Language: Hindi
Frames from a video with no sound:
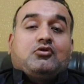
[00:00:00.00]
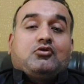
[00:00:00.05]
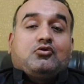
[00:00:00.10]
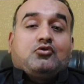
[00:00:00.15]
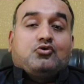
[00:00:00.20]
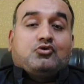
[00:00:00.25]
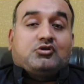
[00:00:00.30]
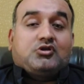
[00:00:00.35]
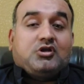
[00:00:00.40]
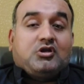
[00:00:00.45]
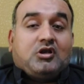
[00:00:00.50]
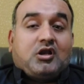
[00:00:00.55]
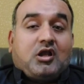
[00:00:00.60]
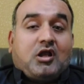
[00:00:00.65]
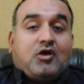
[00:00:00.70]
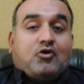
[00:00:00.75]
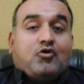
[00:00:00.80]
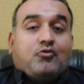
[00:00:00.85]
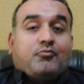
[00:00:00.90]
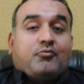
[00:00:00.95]
दो तीन
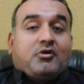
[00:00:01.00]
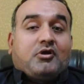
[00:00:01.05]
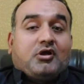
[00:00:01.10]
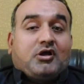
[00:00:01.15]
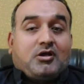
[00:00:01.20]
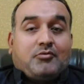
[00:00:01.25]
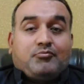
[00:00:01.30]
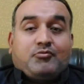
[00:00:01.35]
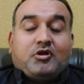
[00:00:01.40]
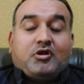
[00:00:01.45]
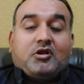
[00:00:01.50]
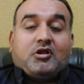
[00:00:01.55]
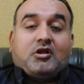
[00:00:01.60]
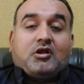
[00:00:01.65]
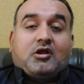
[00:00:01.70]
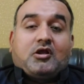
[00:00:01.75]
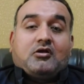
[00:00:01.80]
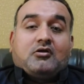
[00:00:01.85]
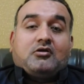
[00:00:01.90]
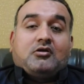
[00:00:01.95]
लाख रुपए कम
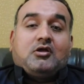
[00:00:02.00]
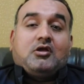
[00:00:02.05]
मिलेगा